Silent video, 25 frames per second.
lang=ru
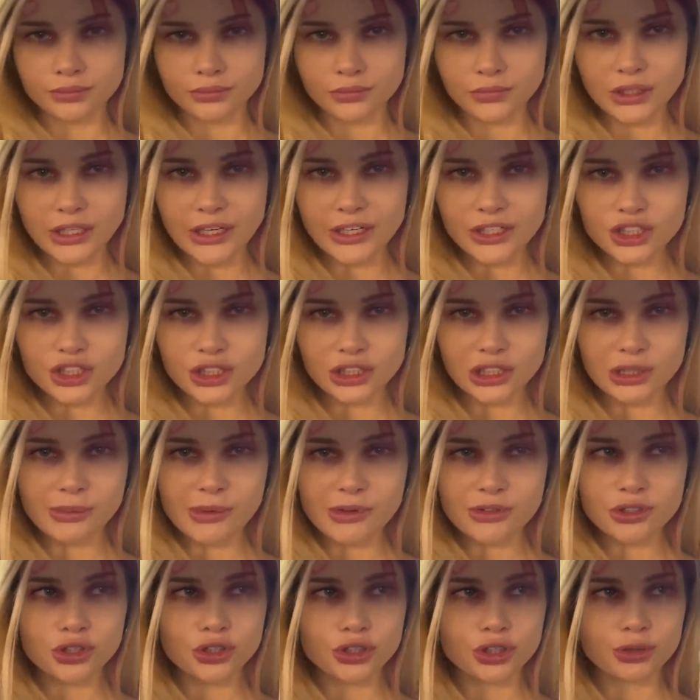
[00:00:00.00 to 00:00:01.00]
Я решила
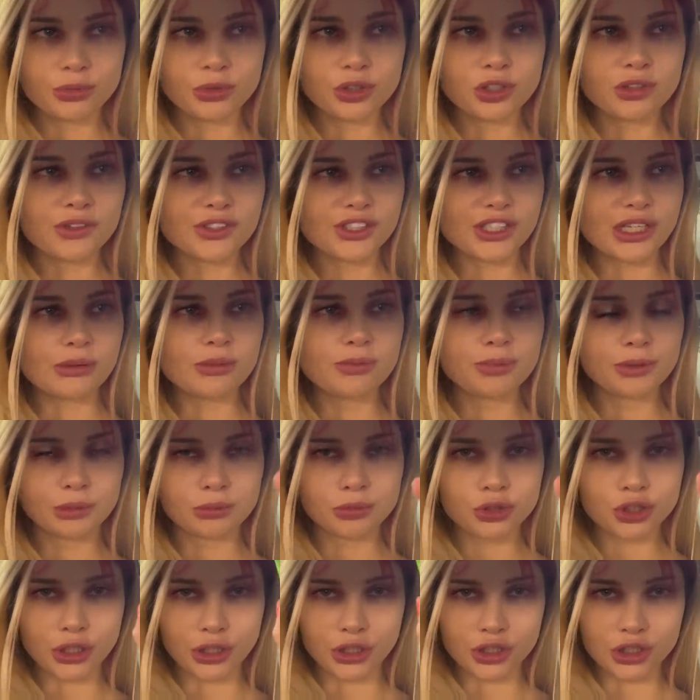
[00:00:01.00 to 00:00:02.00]
добавить еще немного васаби,
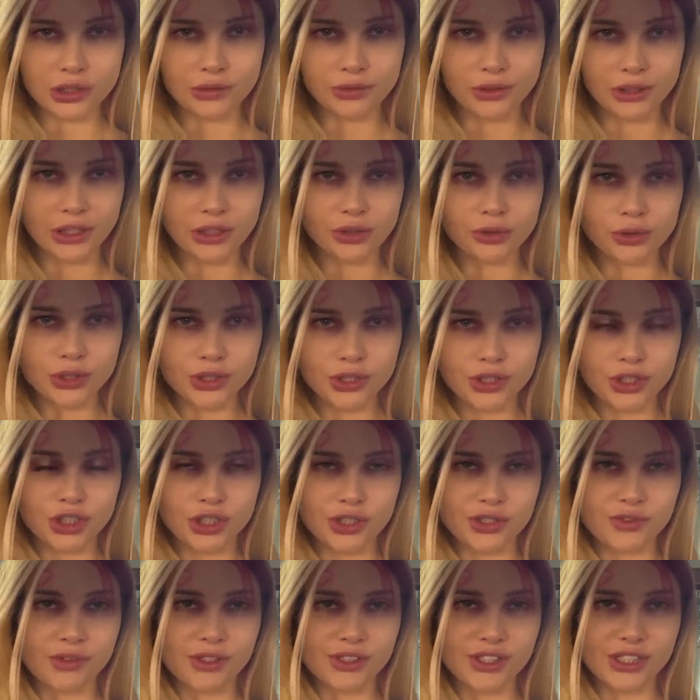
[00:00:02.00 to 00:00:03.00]
потому что я нашла в холодосе
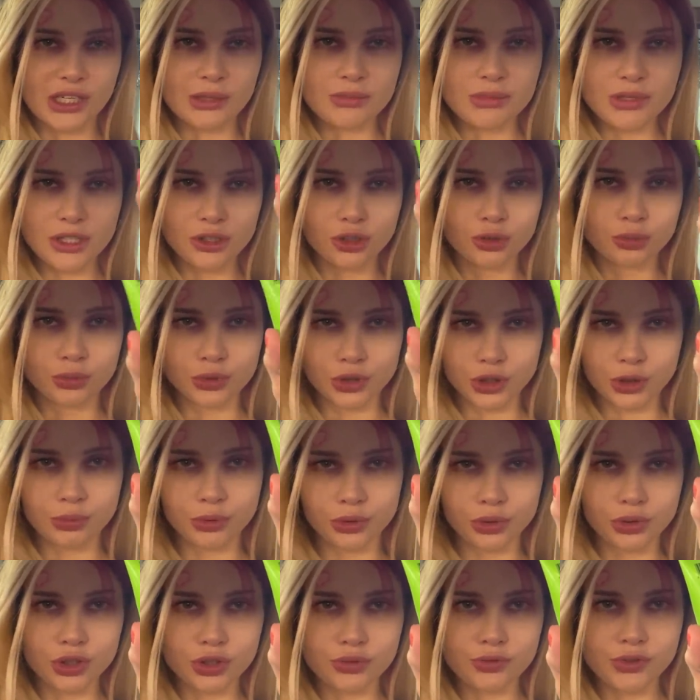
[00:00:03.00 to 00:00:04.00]
сейчас васаби, я думаю, это
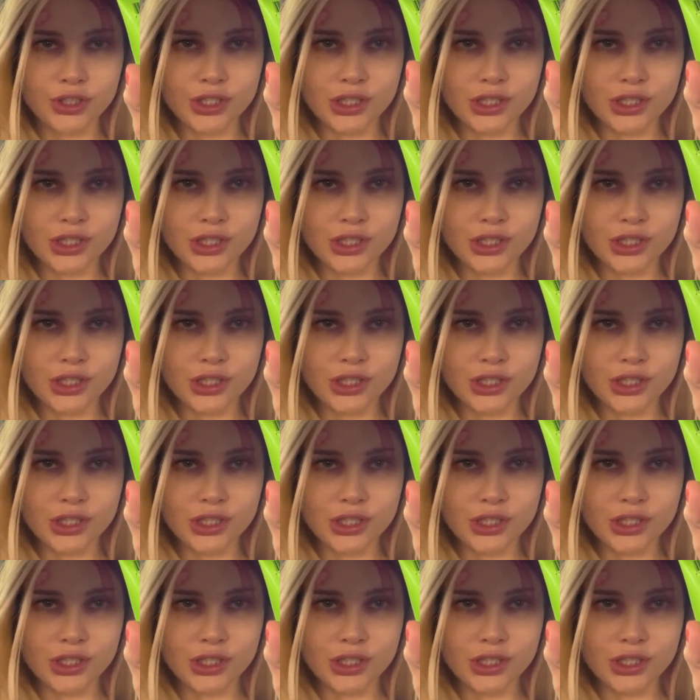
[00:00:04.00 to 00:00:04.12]
будет очень в